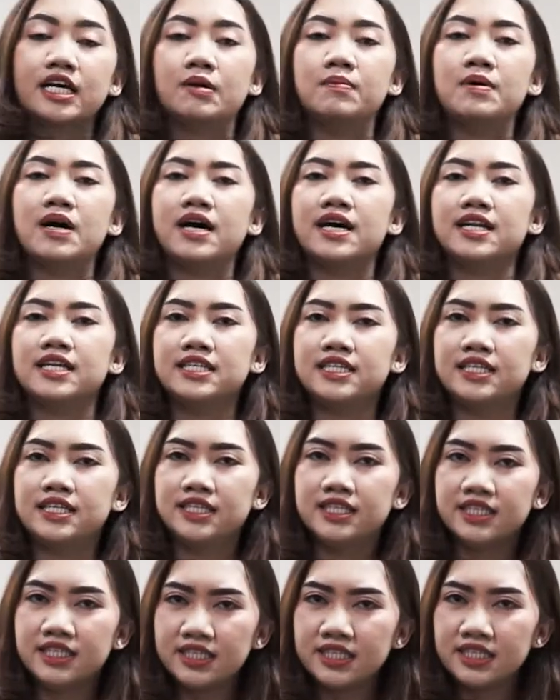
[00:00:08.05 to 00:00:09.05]
Kebakaran
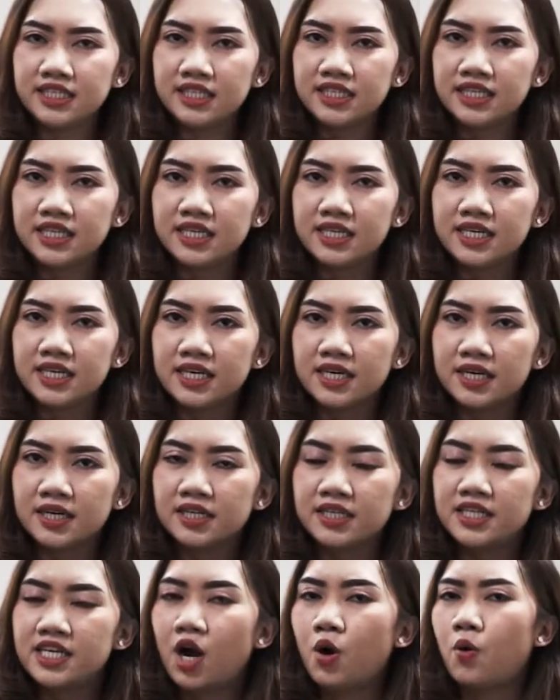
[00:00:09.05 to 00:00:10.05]
ini
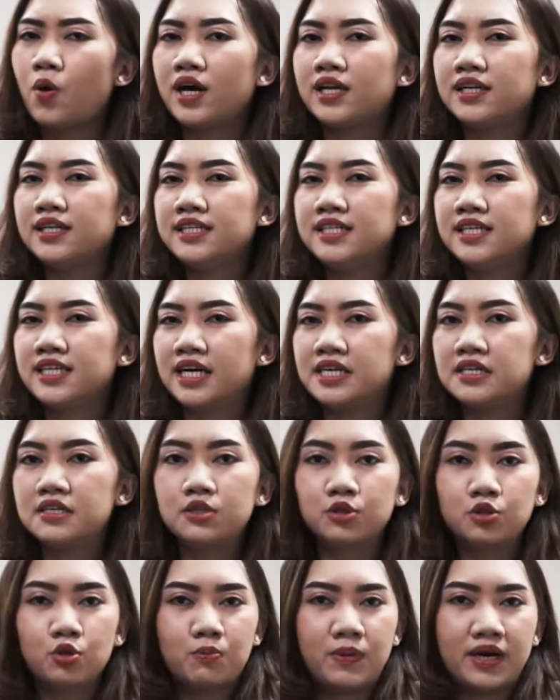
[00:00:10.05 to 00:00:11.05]
diawali dengan
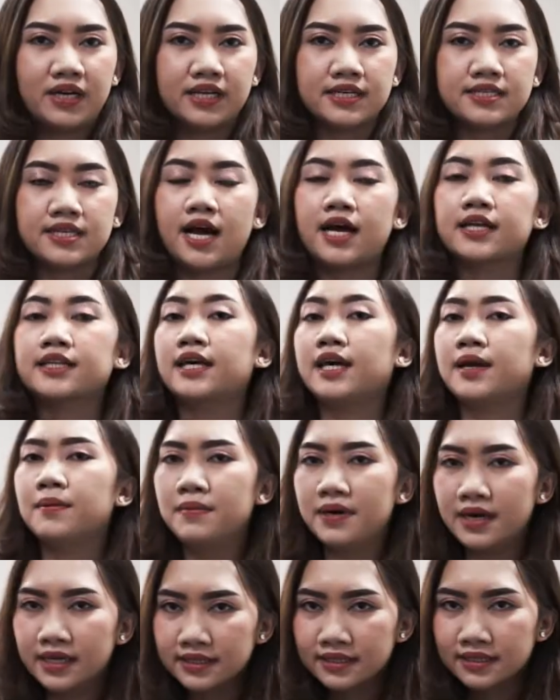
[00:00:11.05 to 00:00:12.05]
dentuman yang sangat
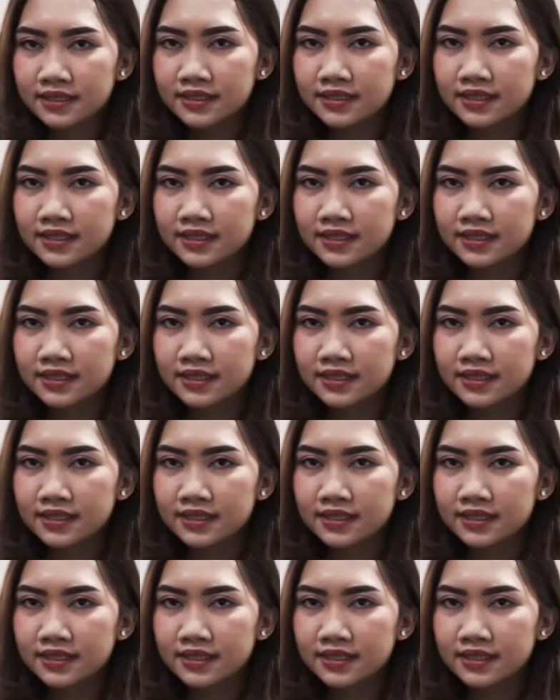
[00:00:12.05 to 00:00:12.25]
hebat